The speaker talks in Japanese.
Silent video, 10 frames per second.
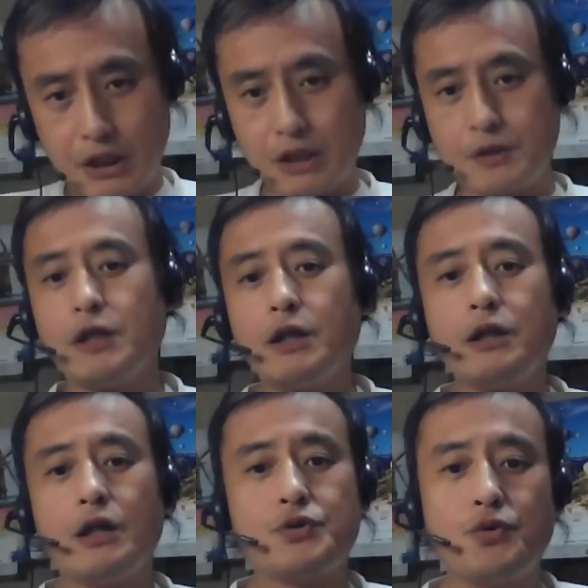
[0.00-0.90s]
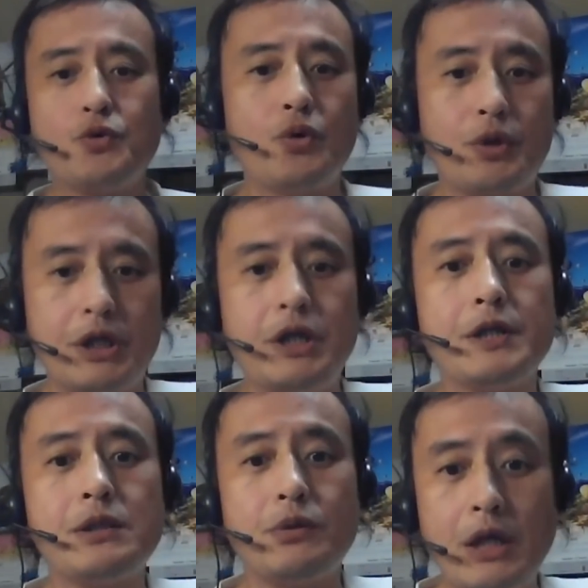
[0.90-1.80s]
企画されたというのはすごく大きい
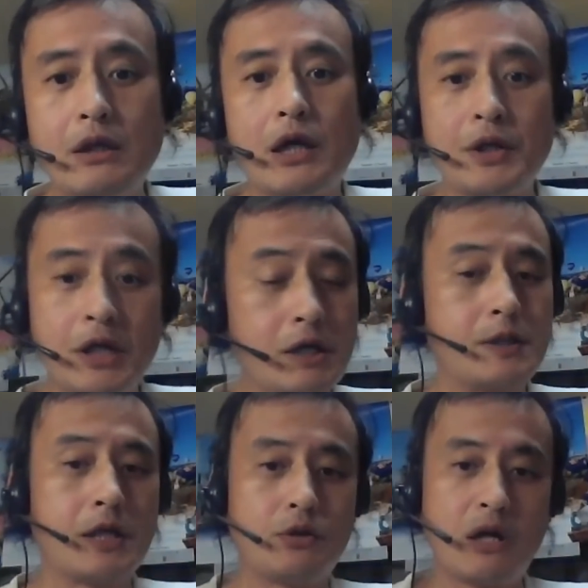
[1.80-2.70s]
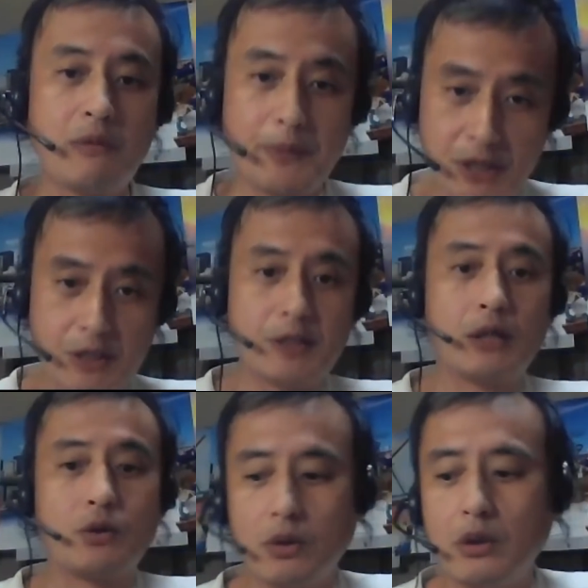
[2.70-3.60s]
ですよね。認可詐欺とかもやっぱり事実
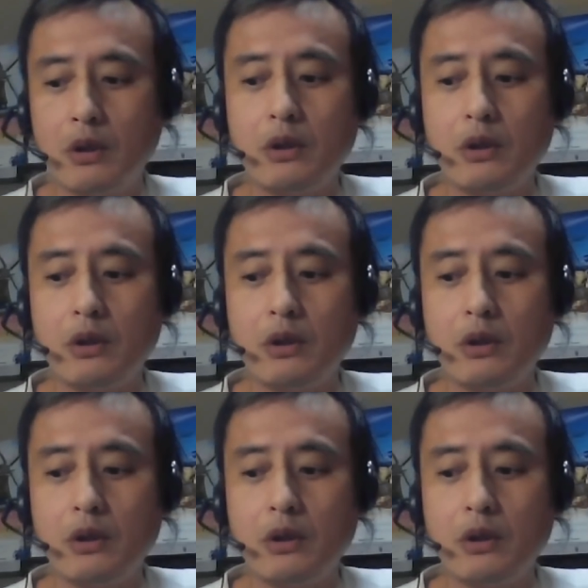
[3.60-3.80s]
だと